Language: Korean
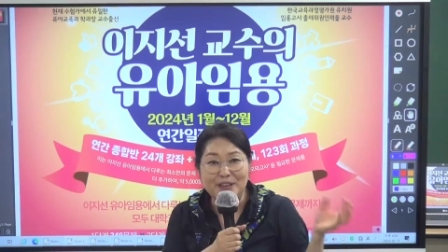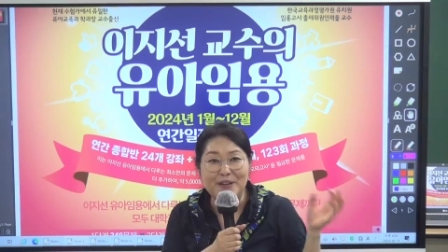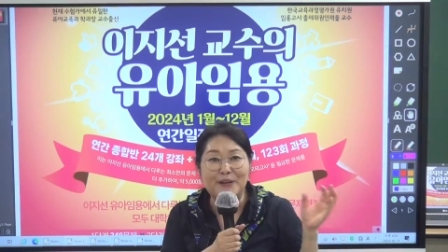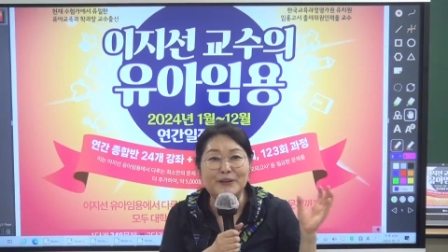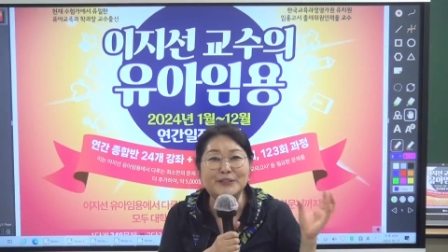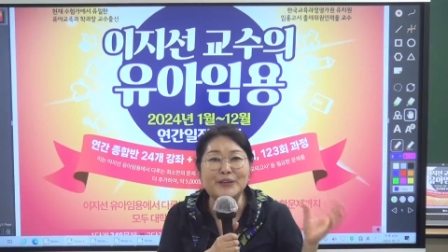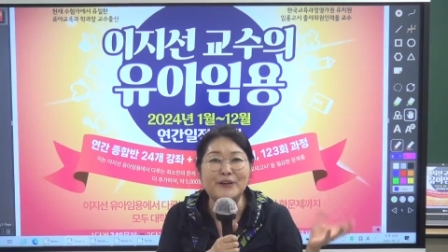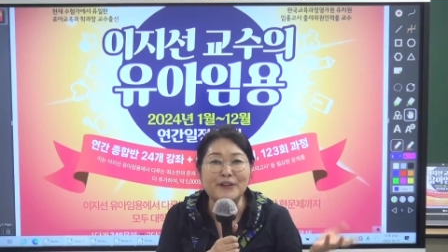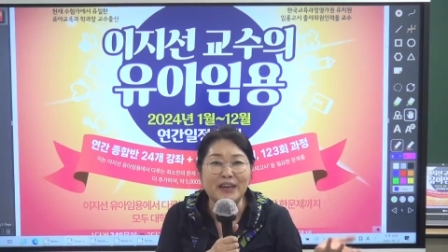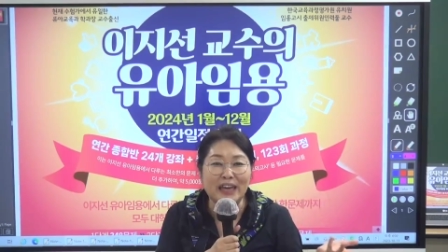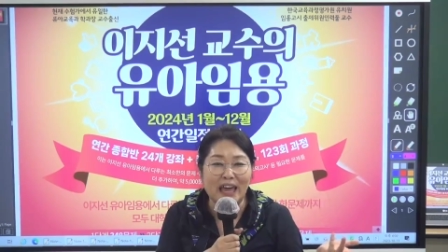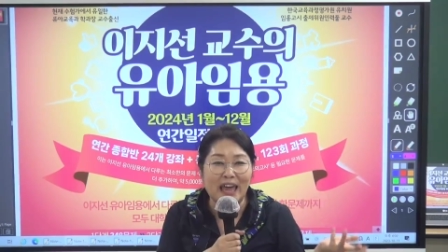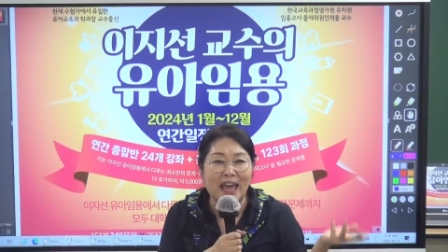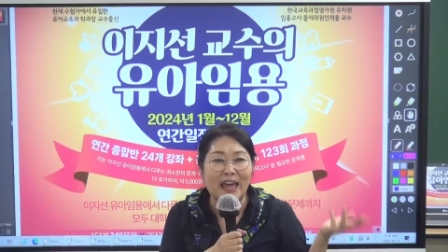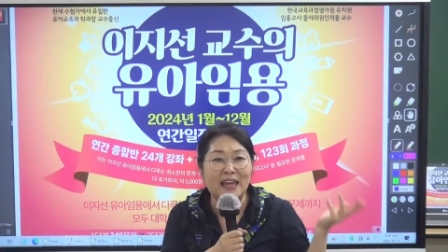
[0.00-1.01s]
여섯
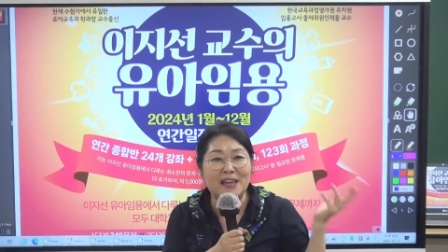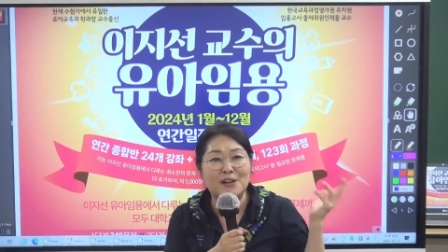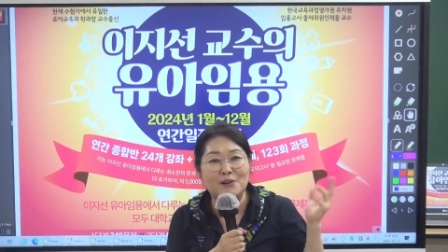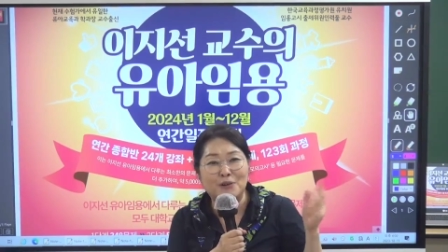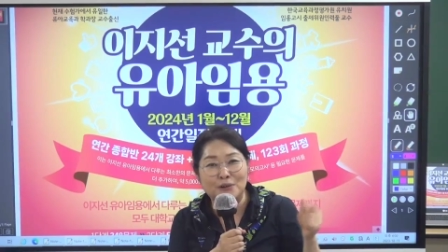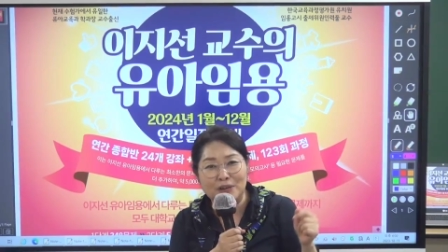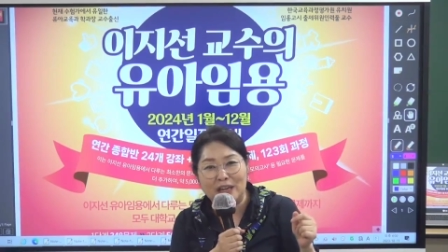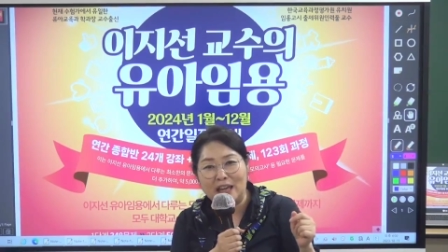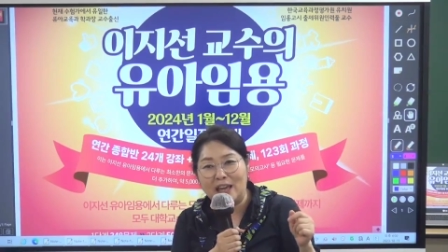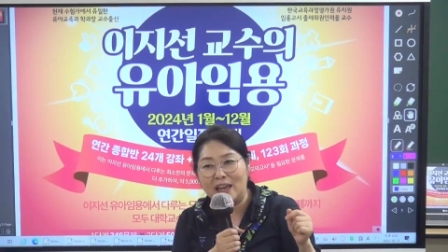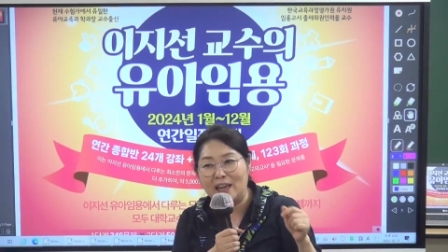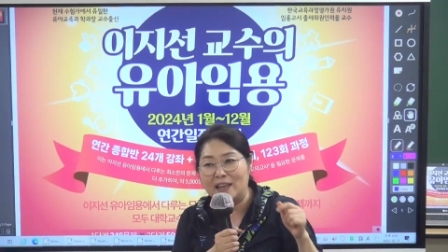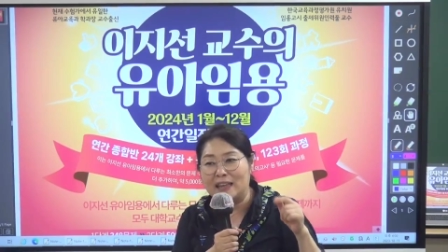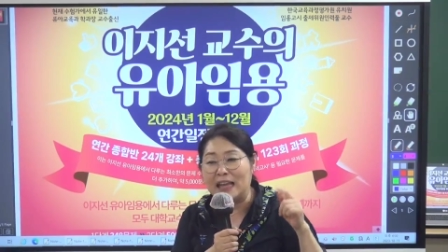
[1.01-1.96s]
개, 일곱 개,